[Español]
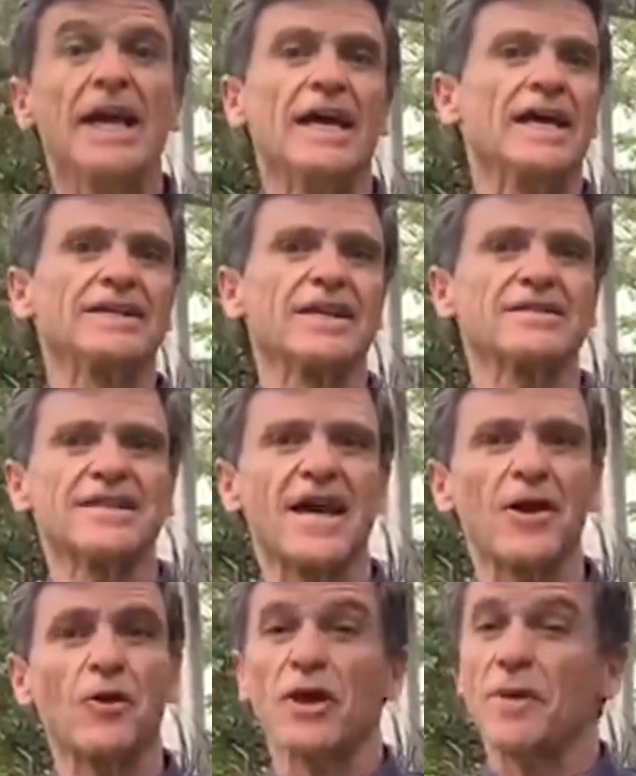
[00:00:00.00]
Y
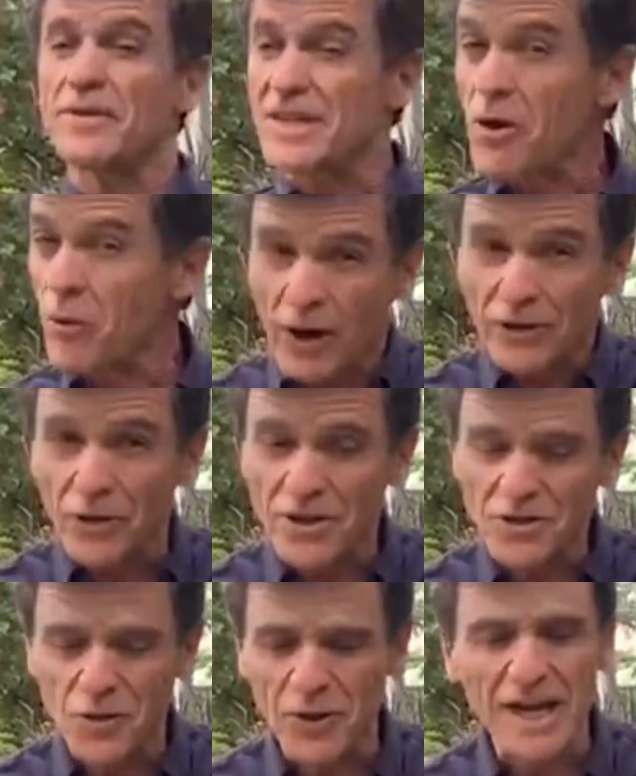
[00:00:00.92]
tercero, de vez en cuando
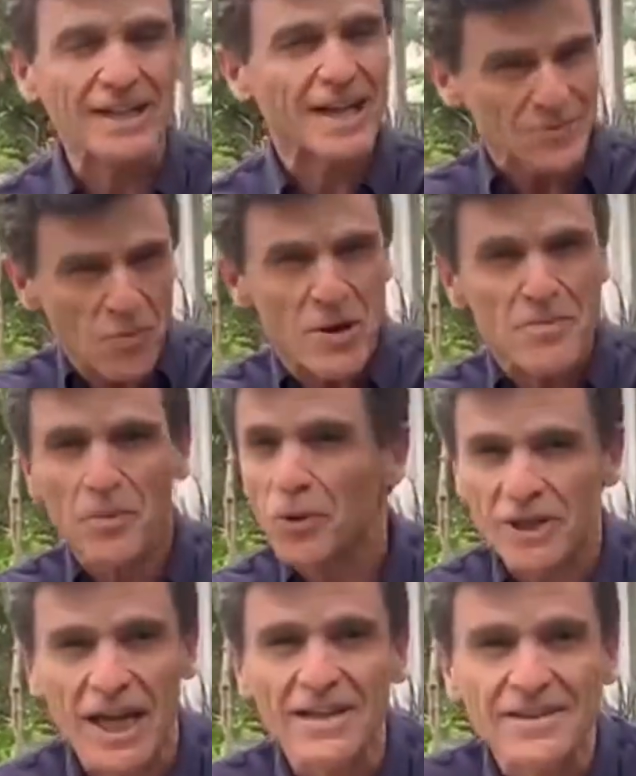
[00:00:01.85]
desconecta. Es muy
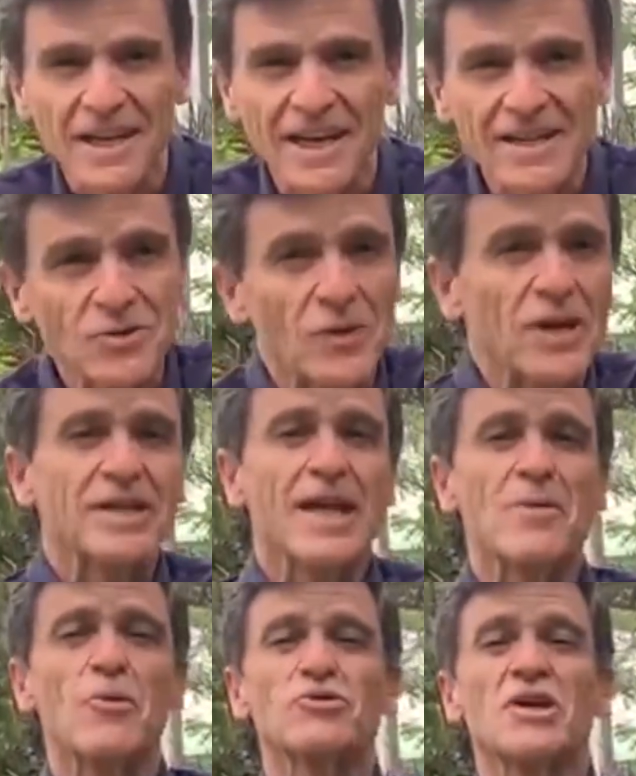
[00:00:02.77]
importante que
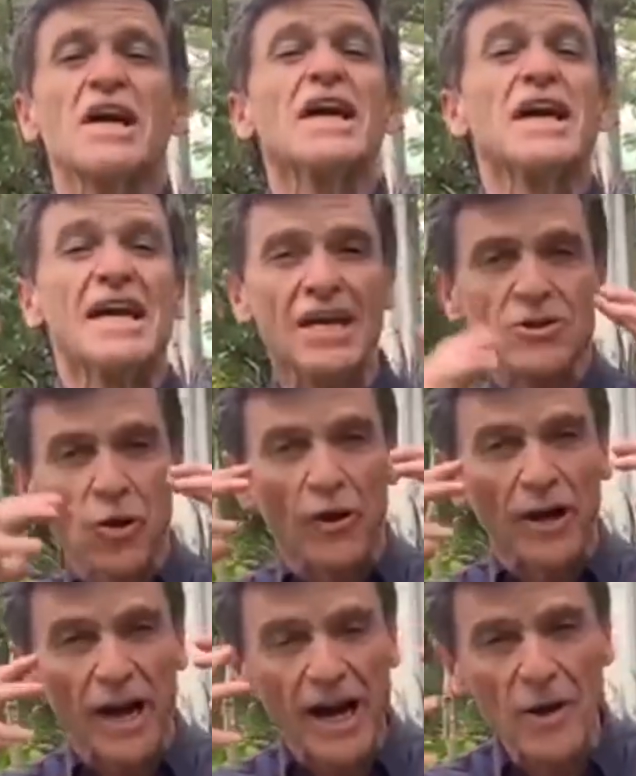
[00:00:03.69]
desconectemos y
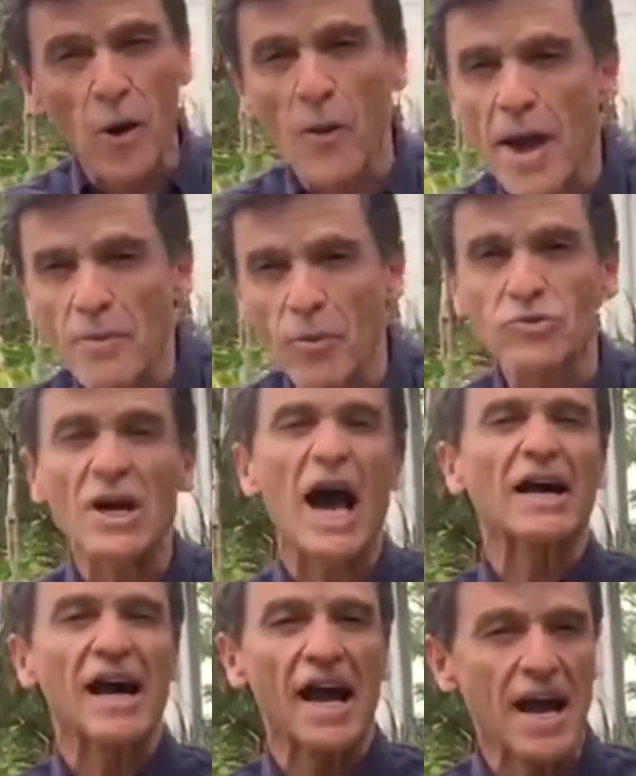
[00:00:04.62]
nos renovemos,
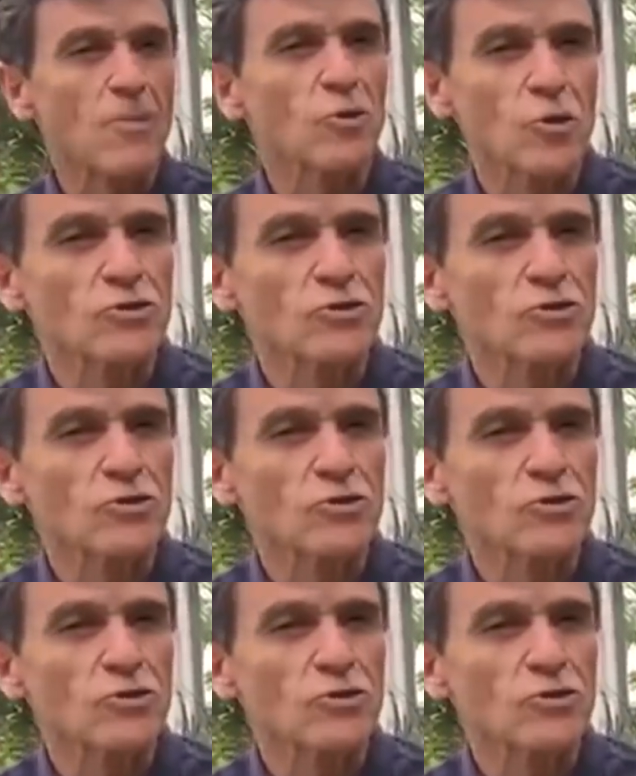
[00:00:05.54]
aclaremos